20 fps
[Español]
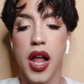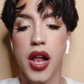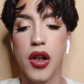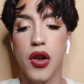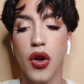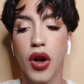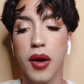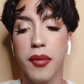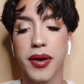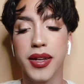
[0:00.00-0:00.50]

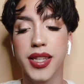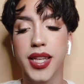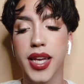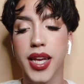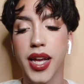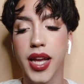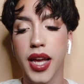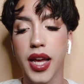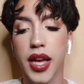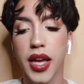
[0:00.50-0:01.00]
Lo que pasa es
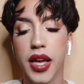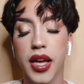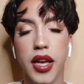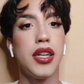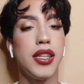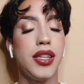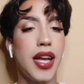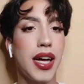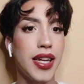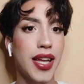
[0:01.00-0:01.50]
que
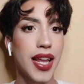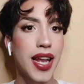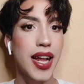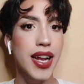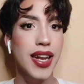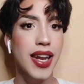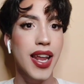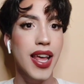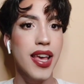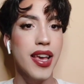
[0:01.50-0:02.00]

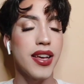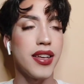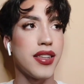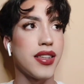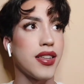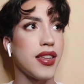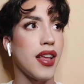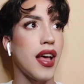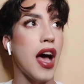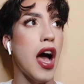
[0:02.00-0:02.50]
Daniela
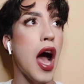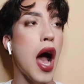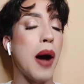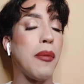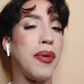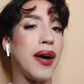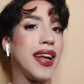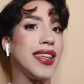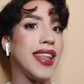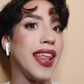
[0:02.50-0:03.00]
Reyes,
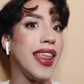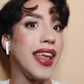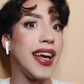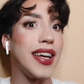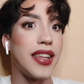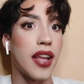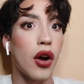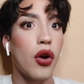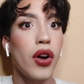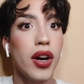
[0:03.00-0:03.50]
aparte de
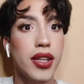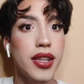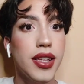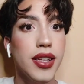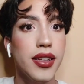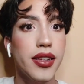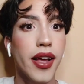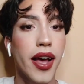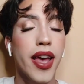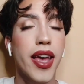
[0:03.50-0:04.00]
que está con
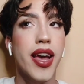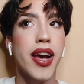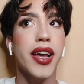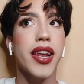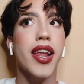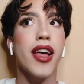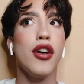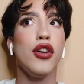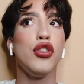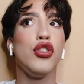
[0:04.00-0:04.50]
artistas, ella ha
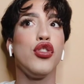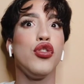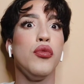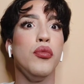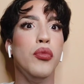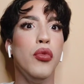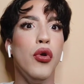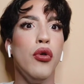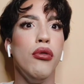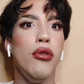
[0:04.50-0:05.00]
creado
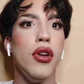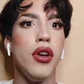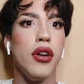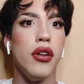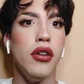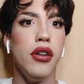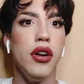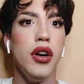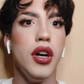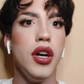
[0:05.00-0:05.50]
su
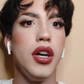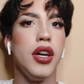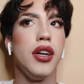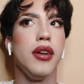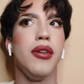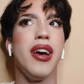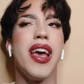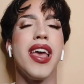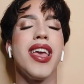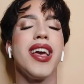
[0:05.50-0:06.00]
público.
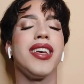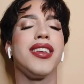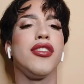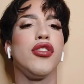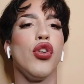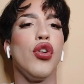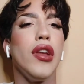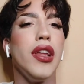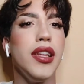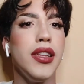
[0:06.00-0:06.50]
Ella
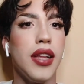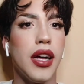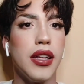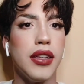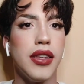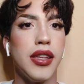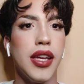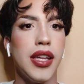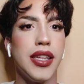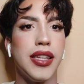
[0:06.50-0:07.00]
solita,
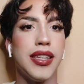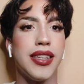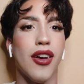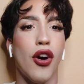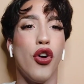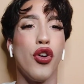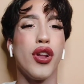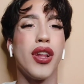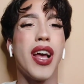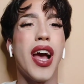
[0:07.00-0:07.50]
¿entiendes?
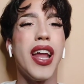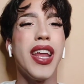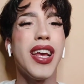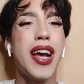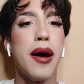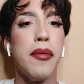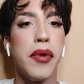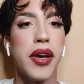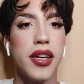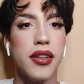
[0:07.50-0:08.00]

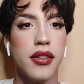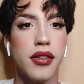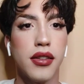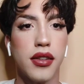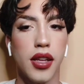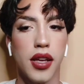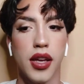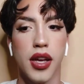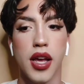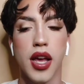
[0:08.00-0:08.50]

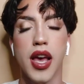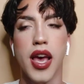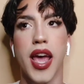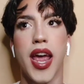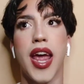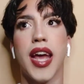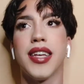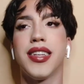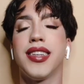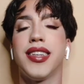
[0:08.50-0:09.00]
Orgánicamente.
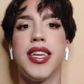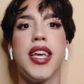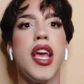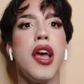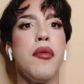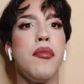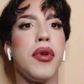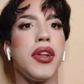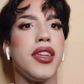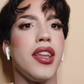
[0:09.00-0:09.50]
Ella
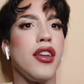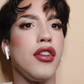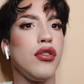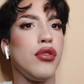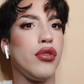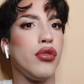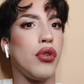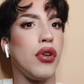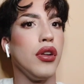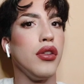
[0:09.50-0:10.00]
siempre ha tenido
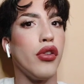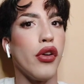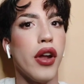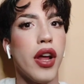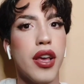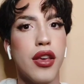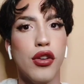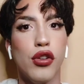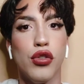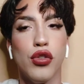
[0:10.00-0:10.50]
sus
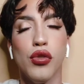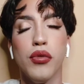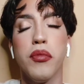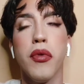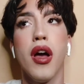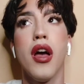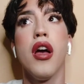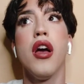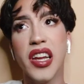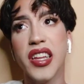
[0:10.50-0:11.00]
suscriptores en
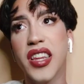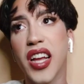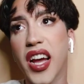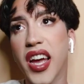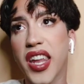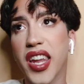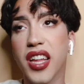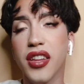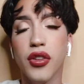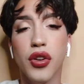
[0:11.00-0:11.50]
YouTube. ¿Qué estás
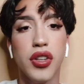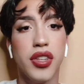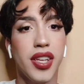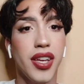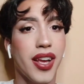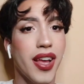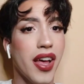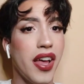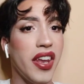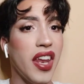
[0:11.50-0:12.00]
queriendo
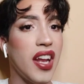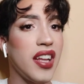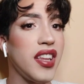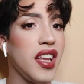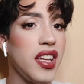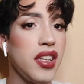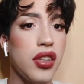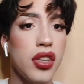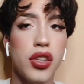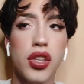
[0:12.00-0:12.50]
decir? Que Daniela
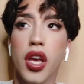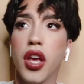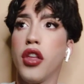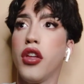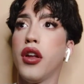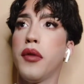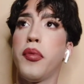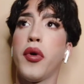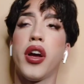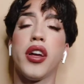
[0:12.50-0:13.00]
tiene sus
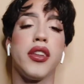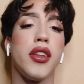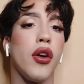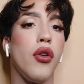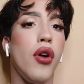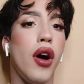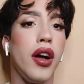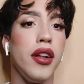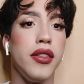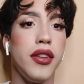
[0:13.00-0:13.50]
seguidores porque está
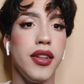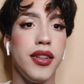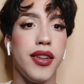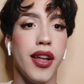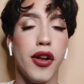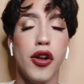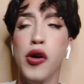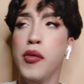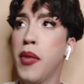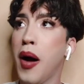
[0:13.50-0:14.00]
con
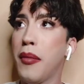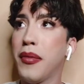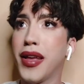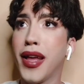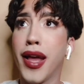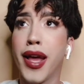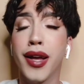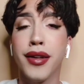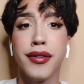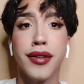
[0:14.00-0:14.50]
artistas. No, mami,
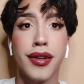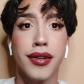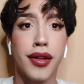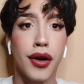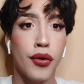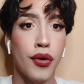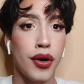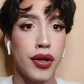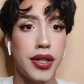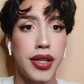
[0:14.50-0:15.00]
ella antes de
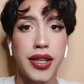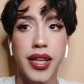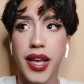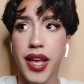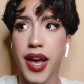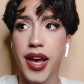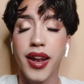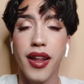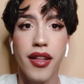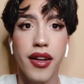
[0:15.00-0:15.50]
estar con artistas
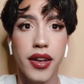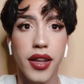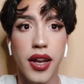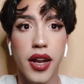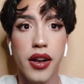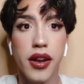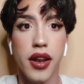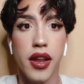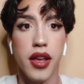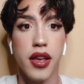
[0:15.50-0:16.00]
ya era
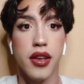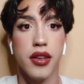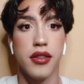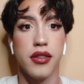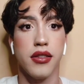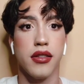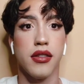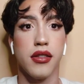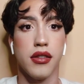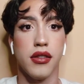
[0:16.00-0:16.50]
Daniela
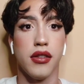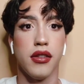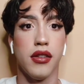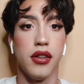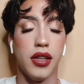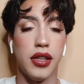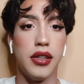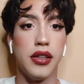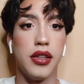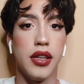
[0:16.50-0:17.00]
Reyes.
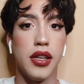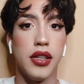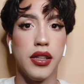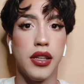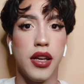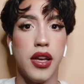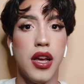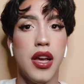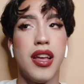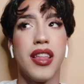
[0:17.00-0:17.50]

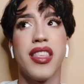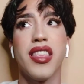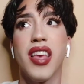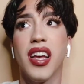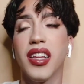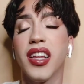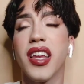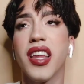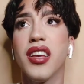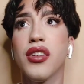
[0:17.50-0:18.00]
¿Entiendes?
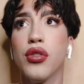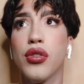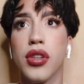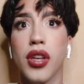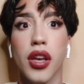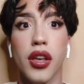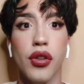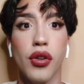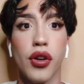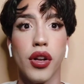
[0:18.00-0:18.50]
Ya tenía sus
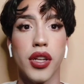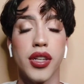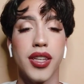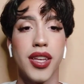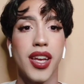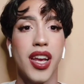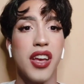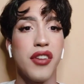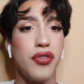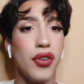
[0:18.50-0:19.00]

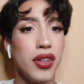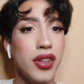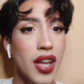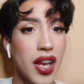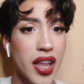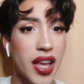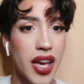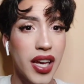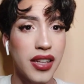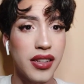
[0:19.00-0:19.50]
seguidores, que fue
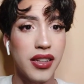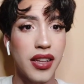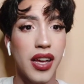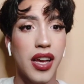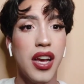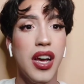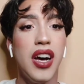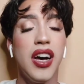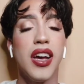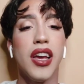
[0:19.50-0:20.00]

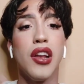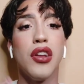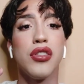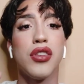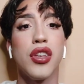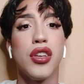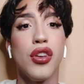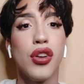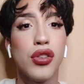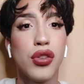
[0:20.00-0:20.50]
inteligente y lo
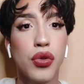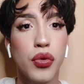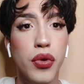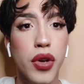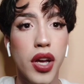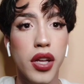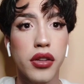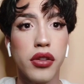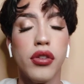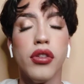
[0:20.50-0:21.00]
siguió
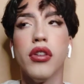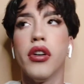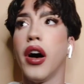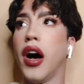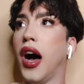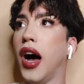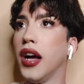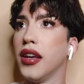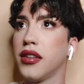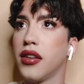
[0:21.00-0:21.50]
subiendo.
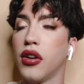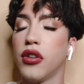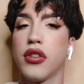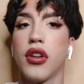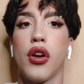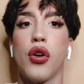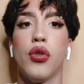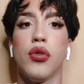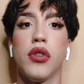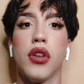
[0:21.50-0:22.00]
Ah, esa es
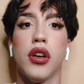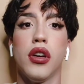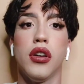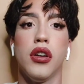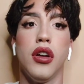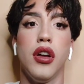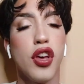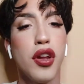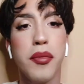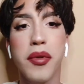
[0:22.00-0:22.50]
otra cosa.
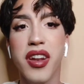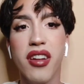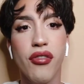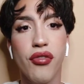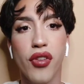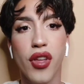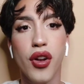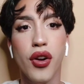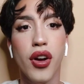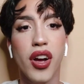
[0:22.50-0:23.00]
Yo no me
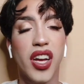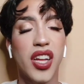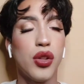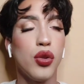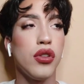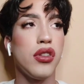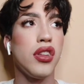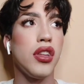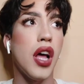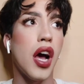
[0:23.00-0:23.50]
refiero a que
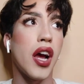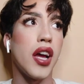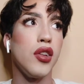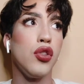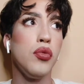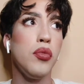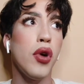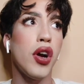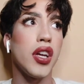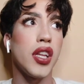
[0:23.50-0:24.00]
tú, a que
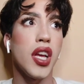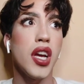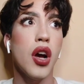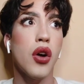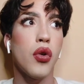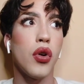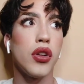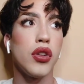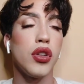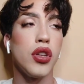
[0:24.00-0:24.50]
tú porque
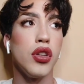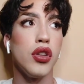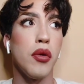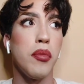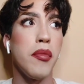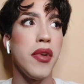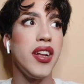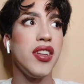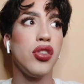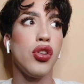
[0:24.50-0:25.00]
tengas
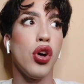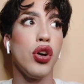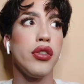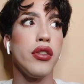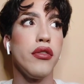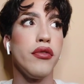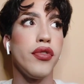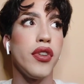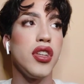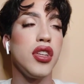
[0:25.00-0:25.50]
400 mil todos
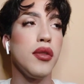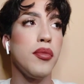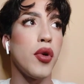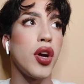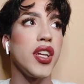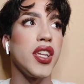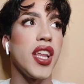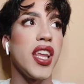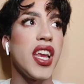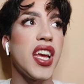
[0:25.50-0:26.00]
son falsos
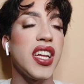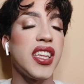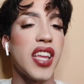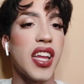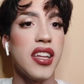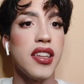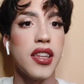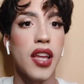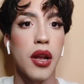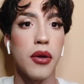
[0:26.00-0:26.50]
porque tienes que
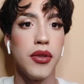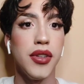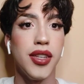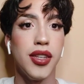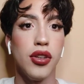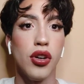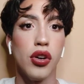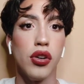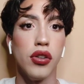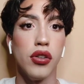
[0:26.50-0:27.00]
estar en
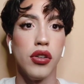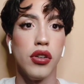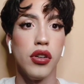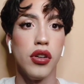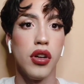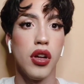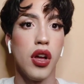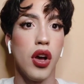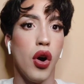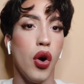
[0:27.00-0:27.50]
televisión.
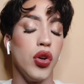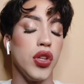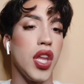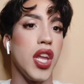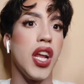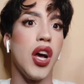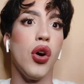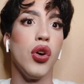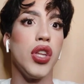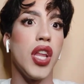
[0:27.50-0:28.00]
O,
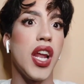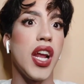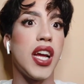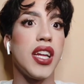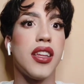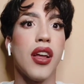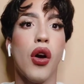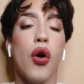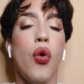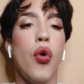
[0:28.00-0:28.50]
ten, tener
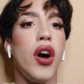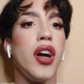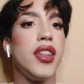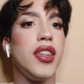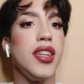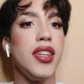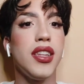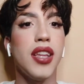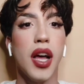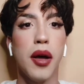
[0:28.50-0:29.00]
que estar con un
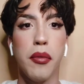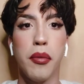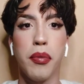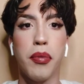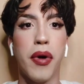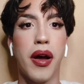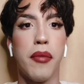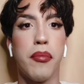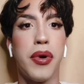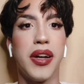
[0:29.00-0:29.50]
artista
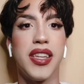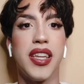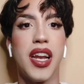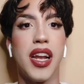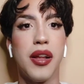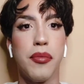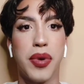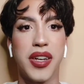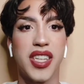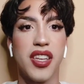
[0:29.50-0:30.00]

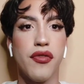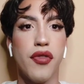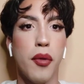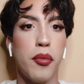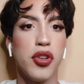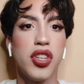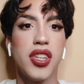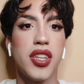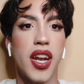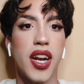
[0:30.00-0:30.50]
para ser
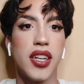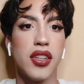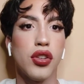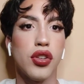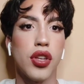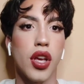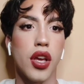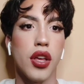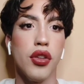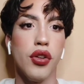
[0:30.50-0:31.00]
famoso y tener
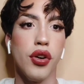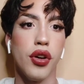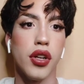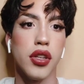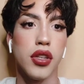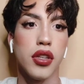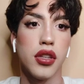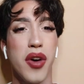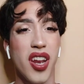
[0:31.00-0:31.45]
sus seguidores.